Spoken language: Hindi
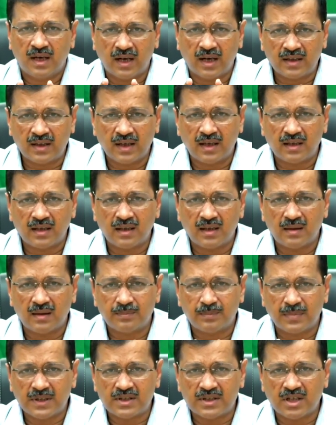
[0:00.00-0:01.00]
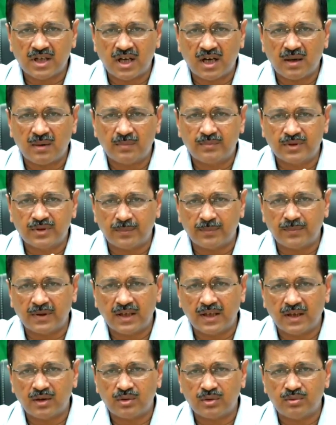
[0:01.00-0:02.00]
हरियाणा पंजाब
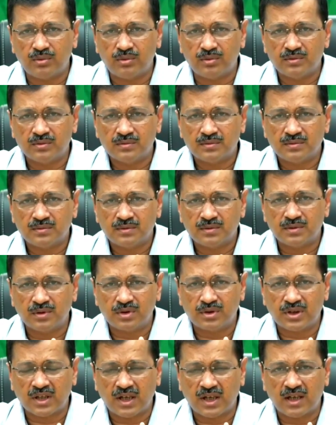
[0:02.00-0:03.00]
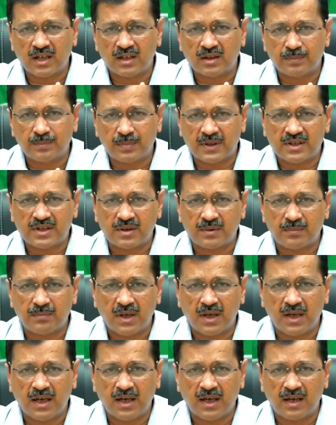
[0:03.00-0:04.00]
तमिलनाडु गुजरात पश्चिम
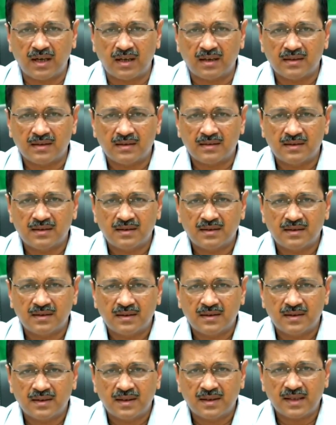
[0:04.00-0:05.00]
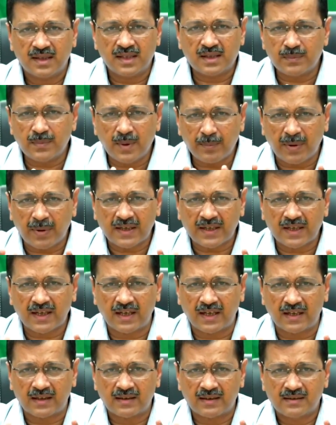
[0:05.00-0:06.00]
बंगाल इसमें बट
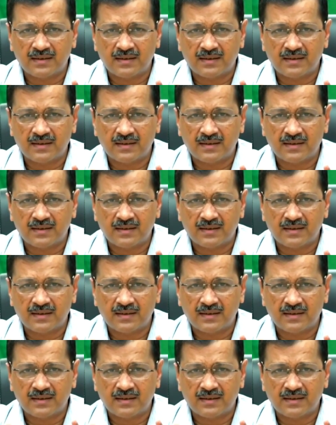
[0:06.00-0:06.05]
गए